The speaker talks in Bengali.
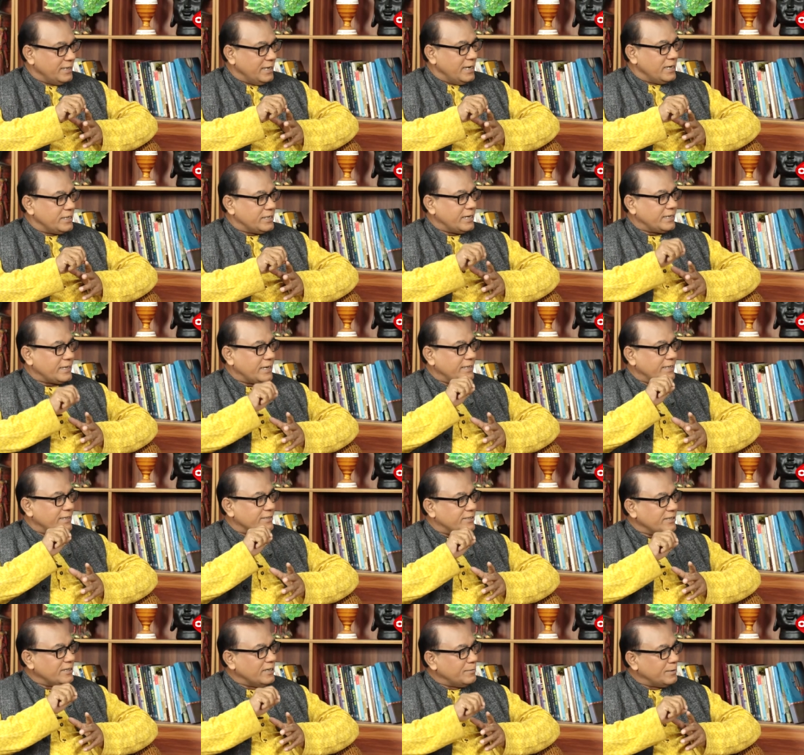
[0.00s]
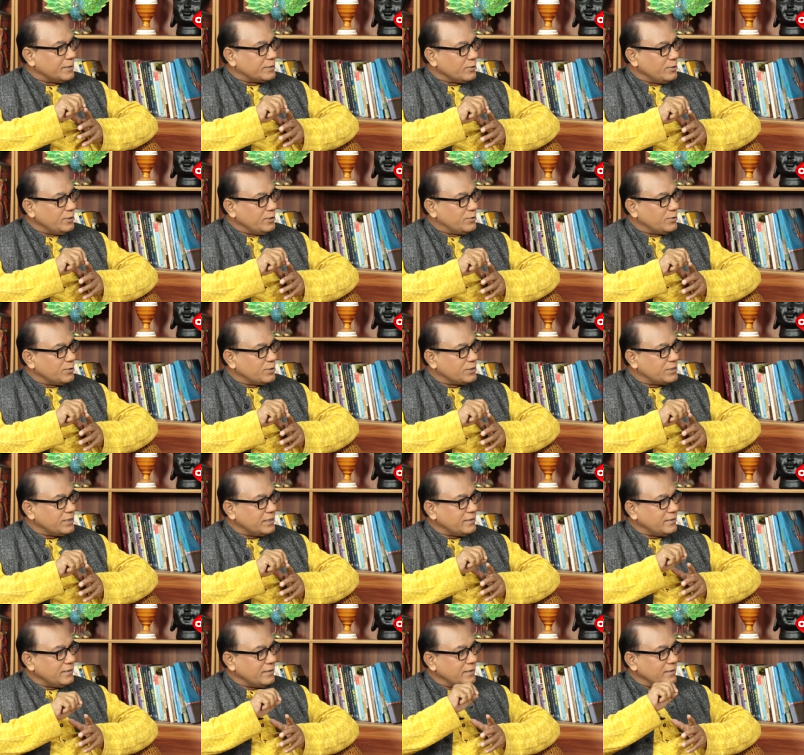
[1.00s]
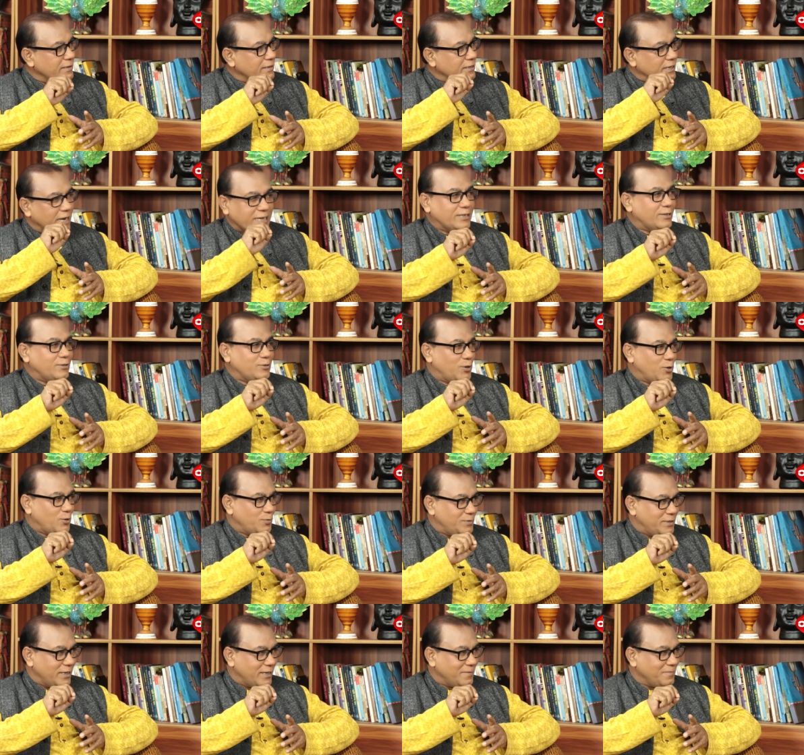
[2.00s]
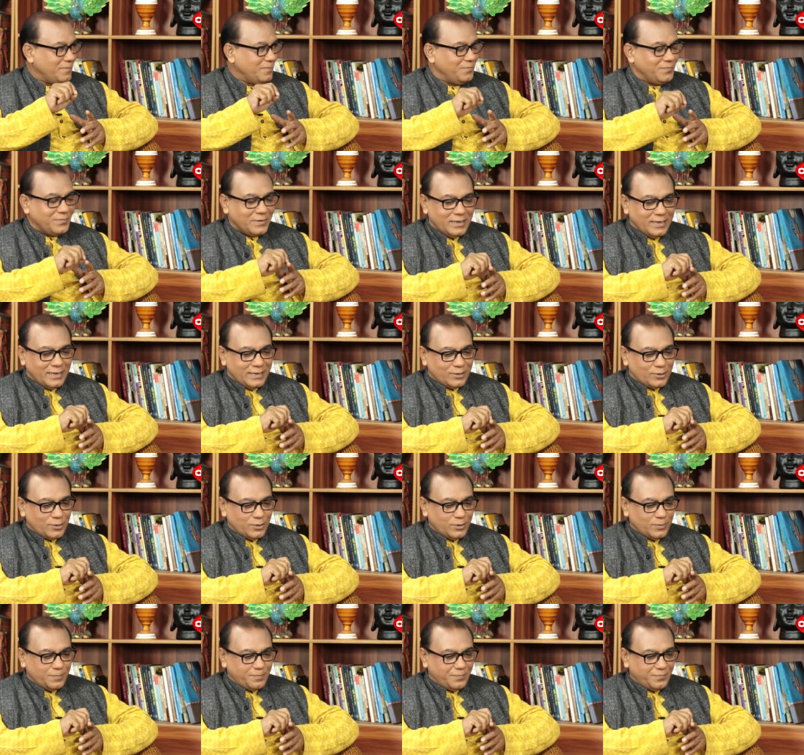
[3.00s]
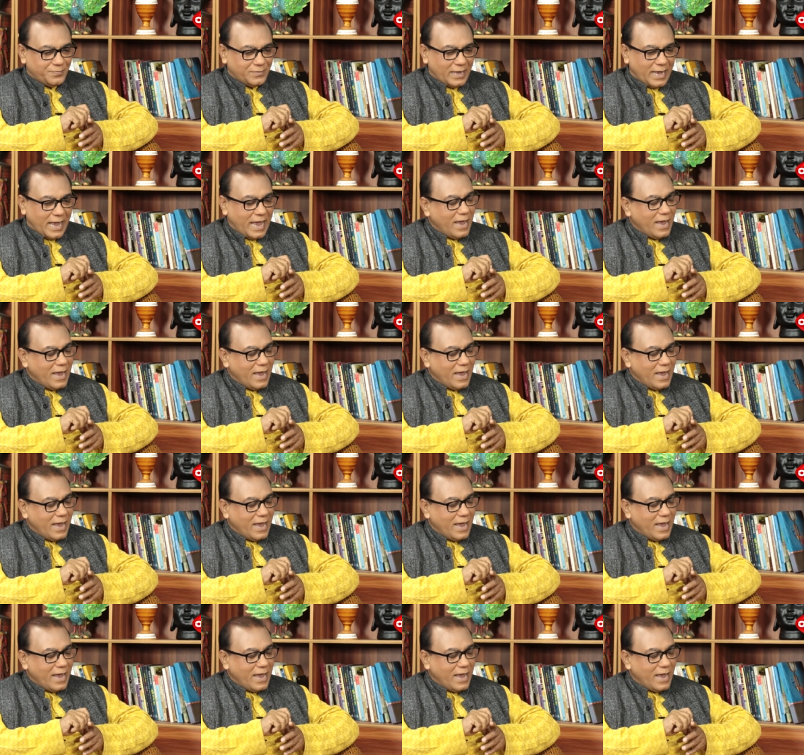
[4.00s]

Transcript: সেটা নিয়ে সিনেমা তৈরি করেছেন রাজেন্দ্র রাজার তো এই